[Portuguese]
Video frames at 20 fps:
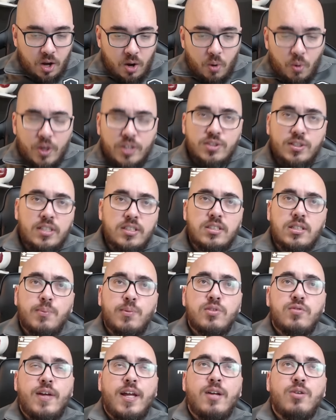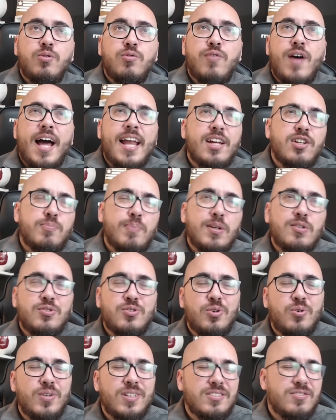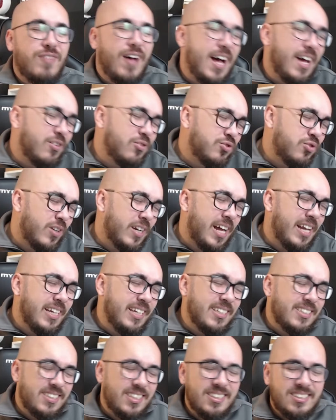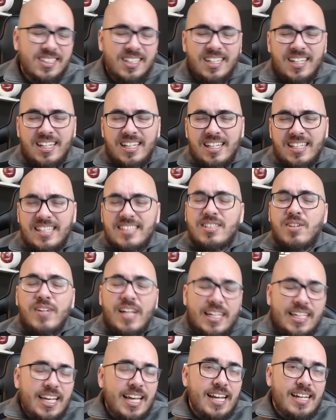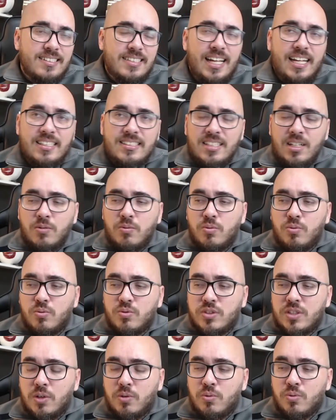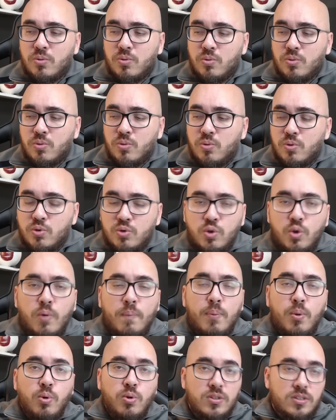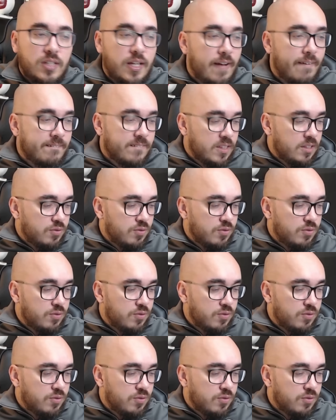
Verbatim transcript: Hoje nós estamos vendo várias pessoas, vários jornalistas, que são daqueles, né? São, são os urubus, né?